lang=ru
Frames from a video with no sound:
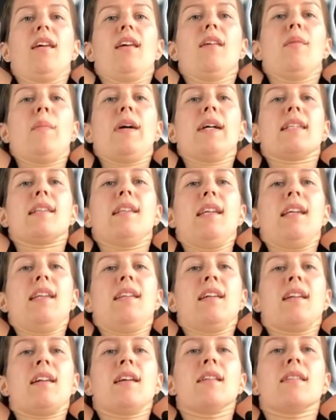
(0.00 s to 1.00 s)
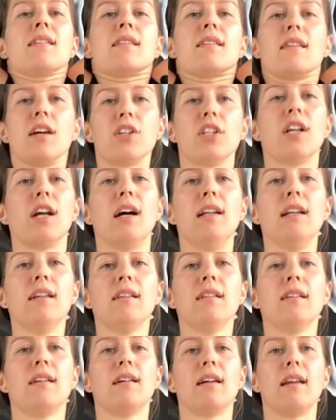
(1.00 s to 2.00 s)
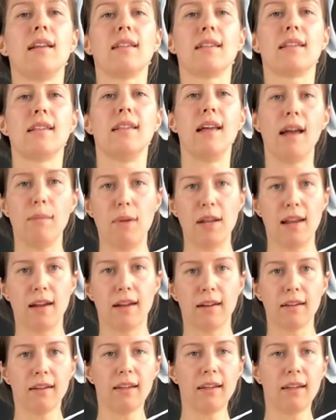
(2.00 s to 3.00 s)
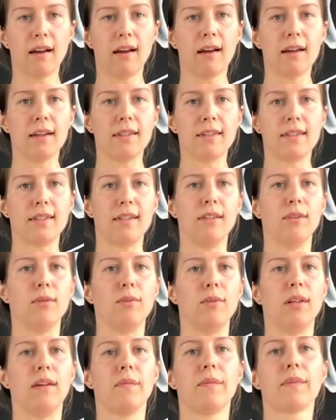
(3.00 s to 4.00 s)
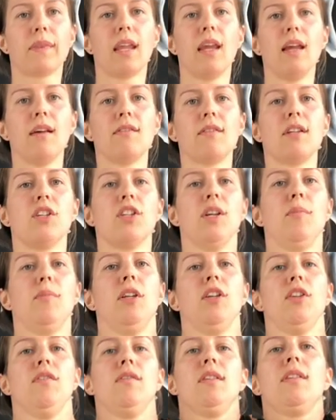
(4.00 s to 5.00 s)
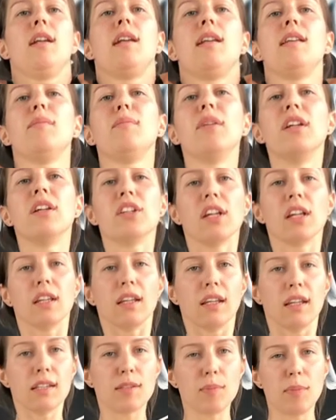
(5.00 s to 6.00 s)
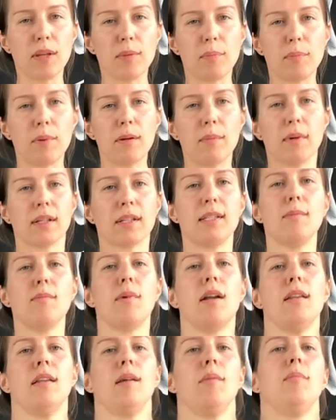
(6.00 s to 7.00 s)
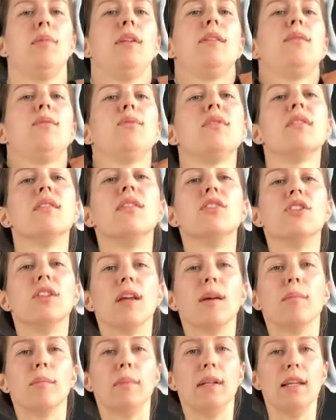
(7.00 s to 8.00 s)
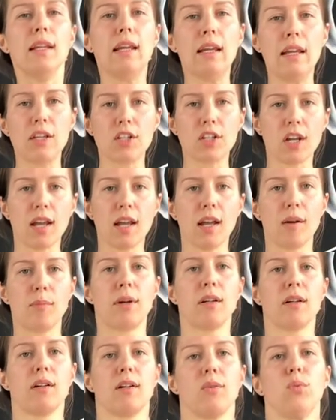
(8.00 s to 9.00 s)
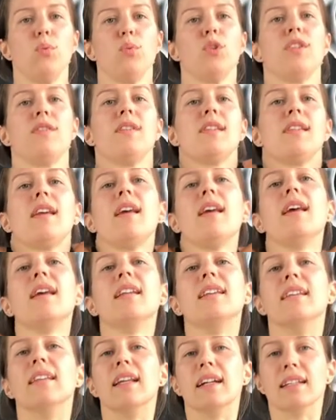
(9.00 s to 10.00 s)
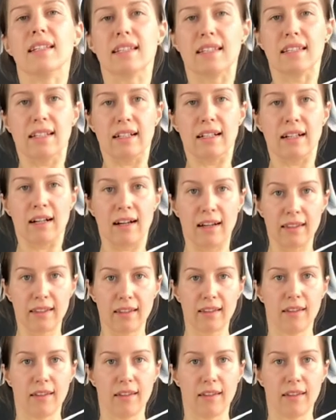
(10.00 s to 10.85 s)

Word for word: Последний раз зажали, расслабили и оттянули. Возвращаем плечи в нейтральное положение и теперь по максимальной амплитуде начинаем плечи прокручивать назад.